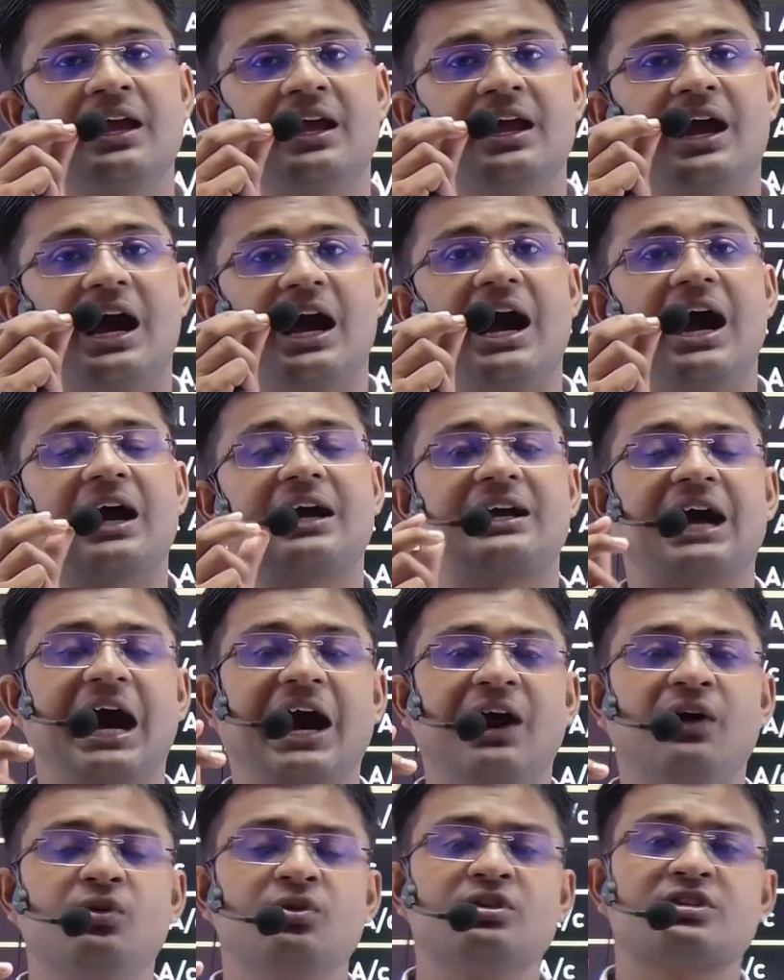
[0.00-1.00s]

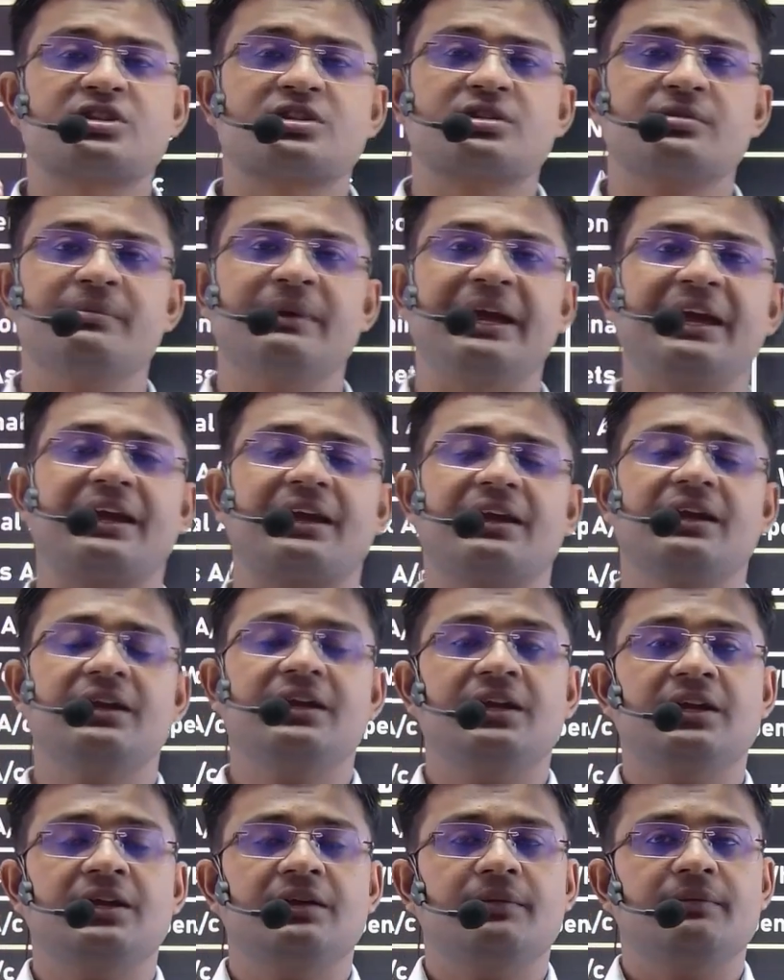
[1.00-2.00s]
अकाउंट्स में
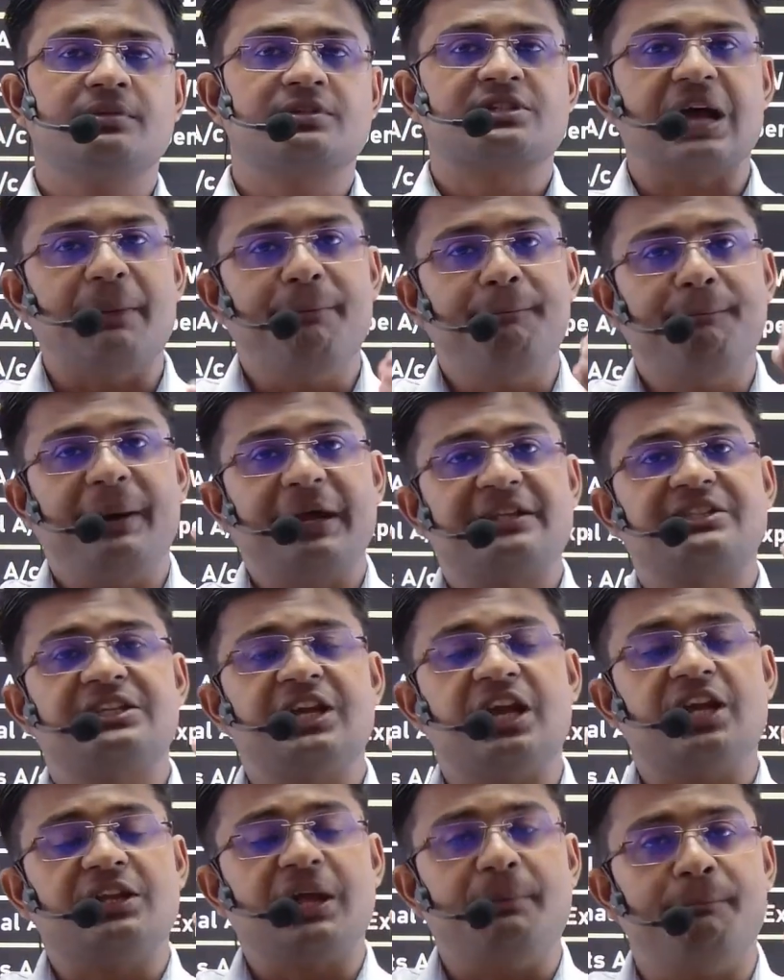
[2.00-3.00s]
सब बच्चे
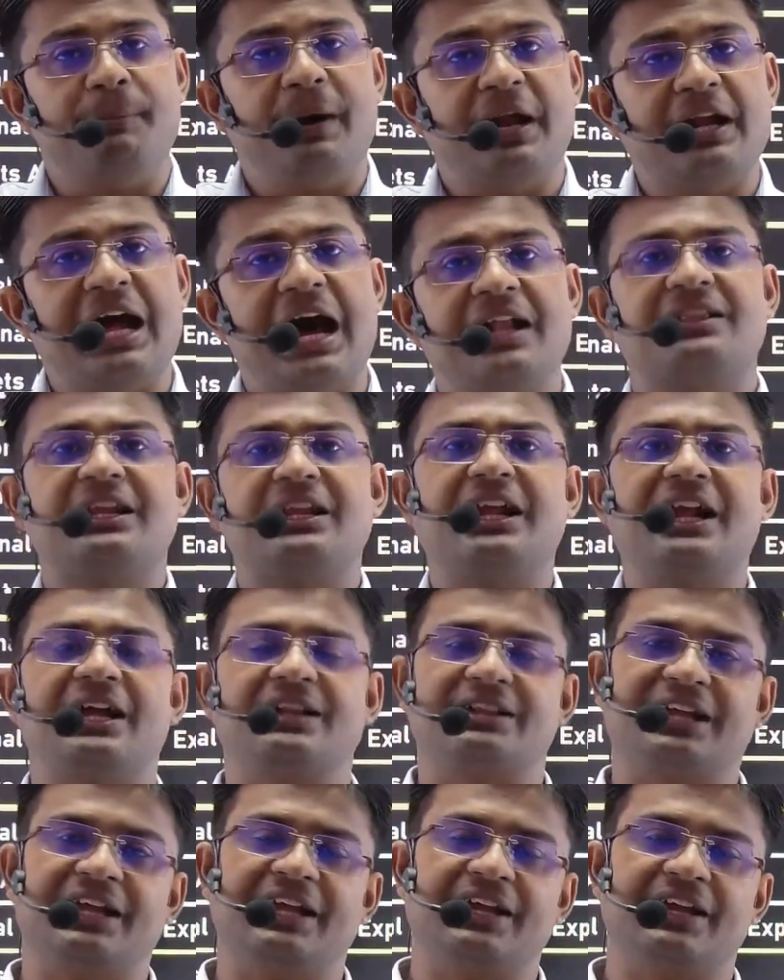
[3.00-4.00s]
एकदम बनाते
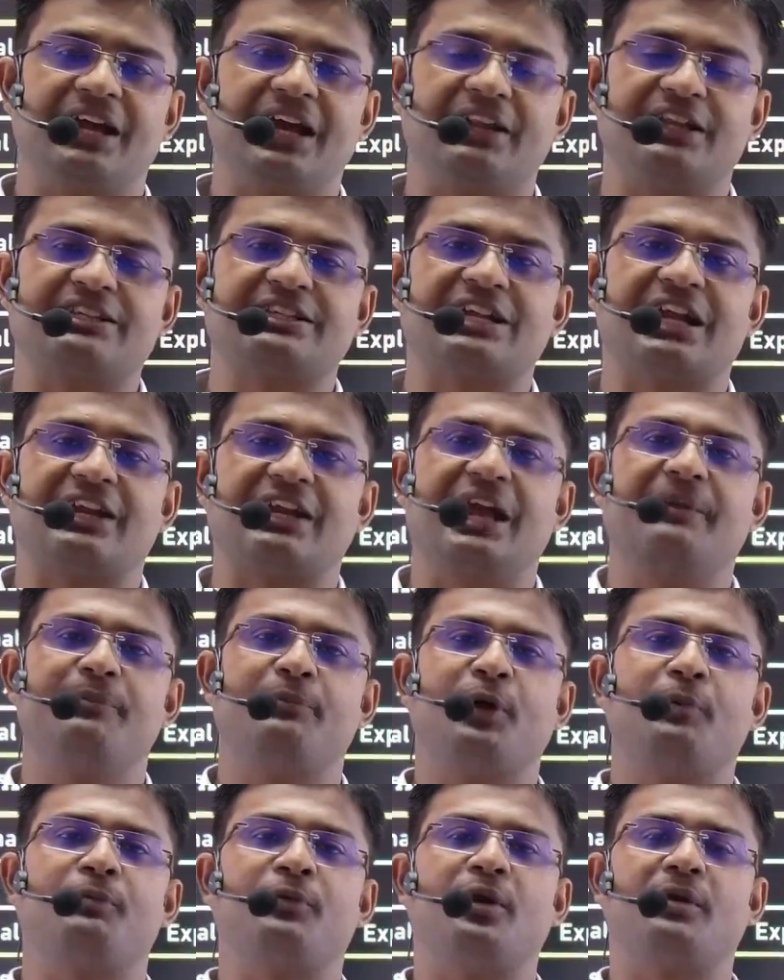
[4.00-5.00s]
रहते हैं कहते सर कहीं कोई
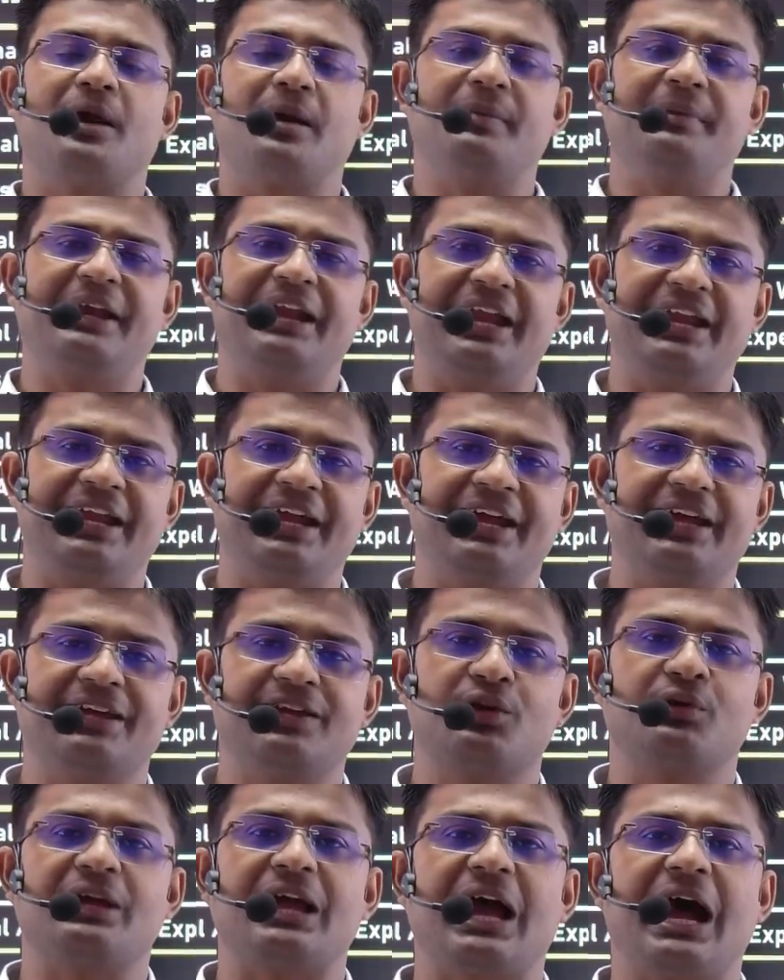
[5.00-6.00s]
प्रॉब्लम ही नहीं है
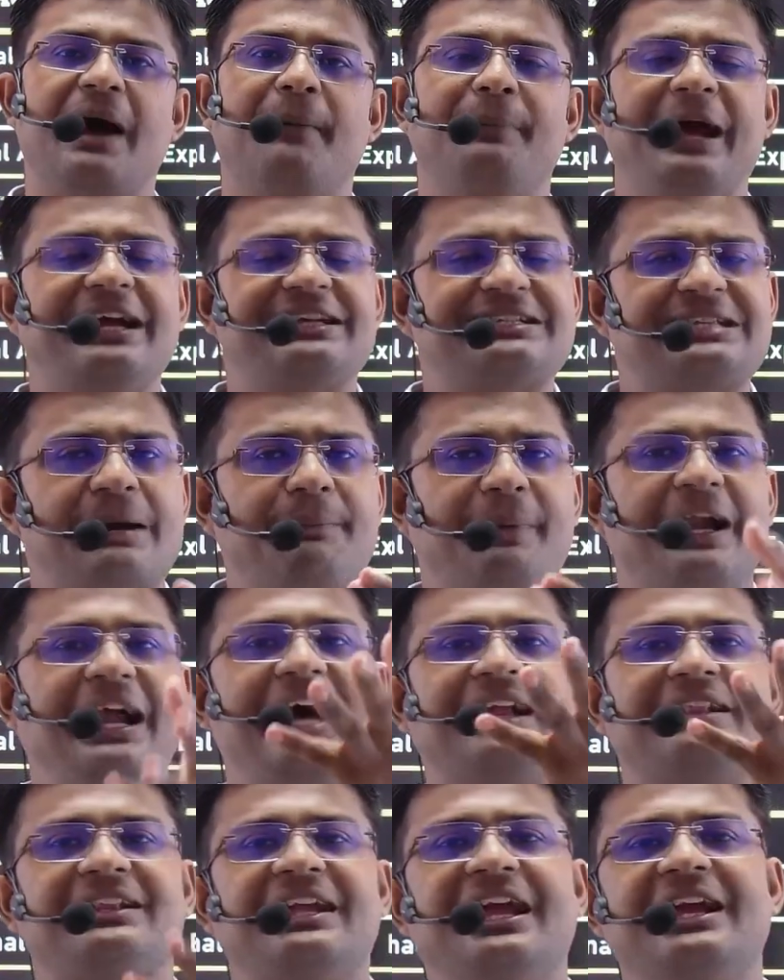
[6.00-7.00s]
क्योंकि आप ऐसा
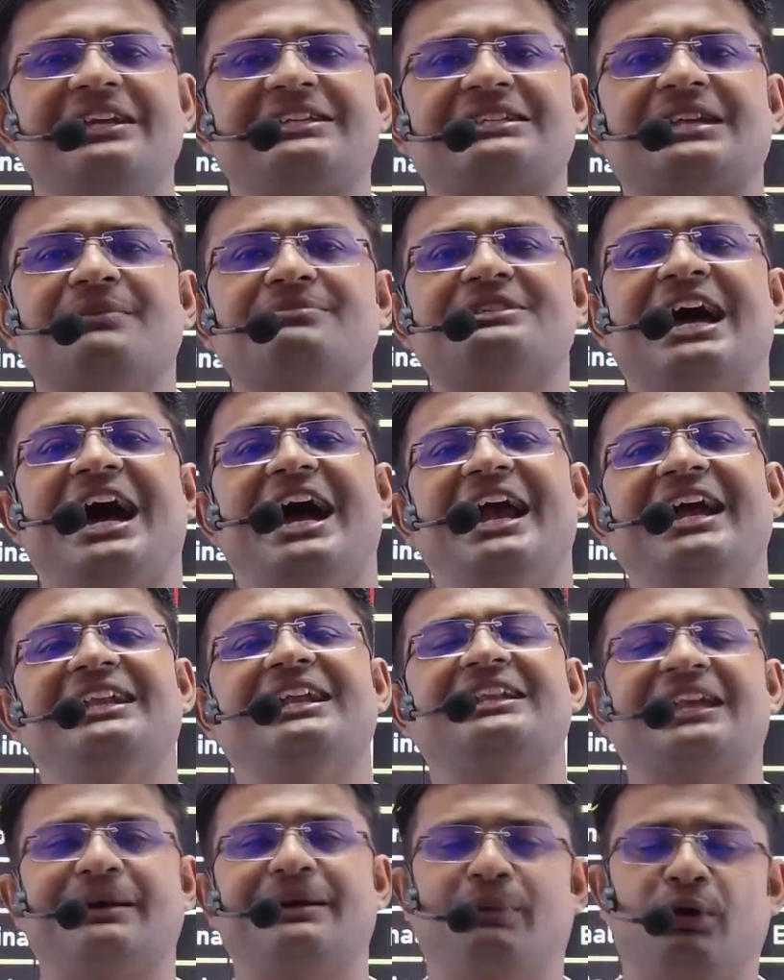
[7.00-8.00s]
पढ़ाते हैं कि समझा ही
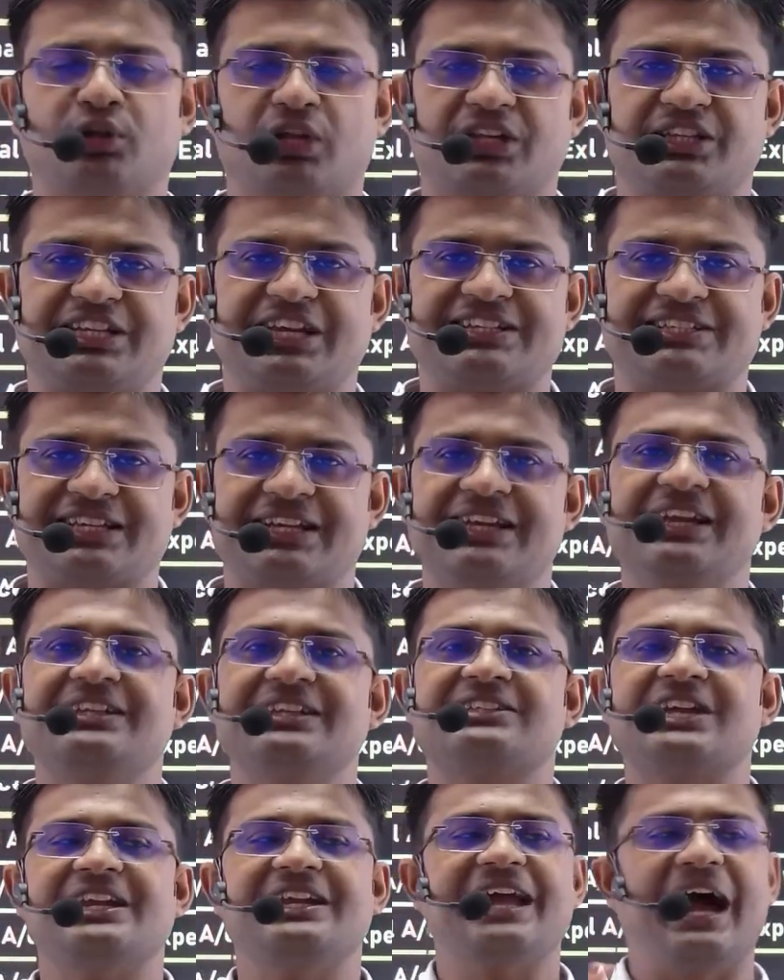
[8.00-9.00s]
देते हैं बहुत अच्छे से
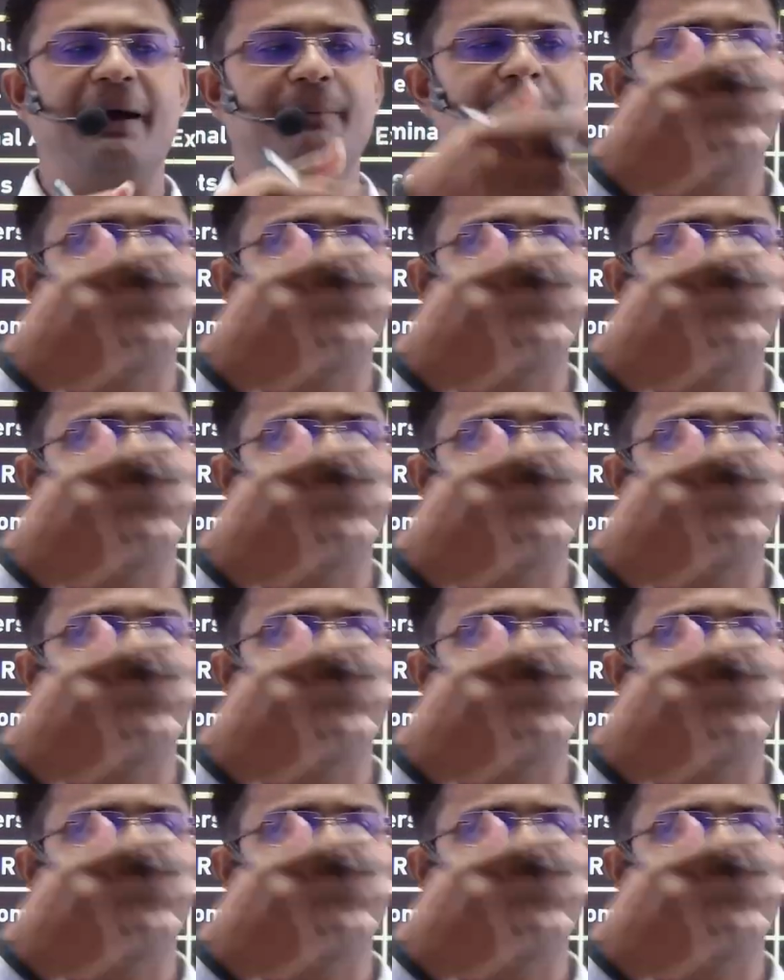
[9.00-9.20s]
चलिए आप भी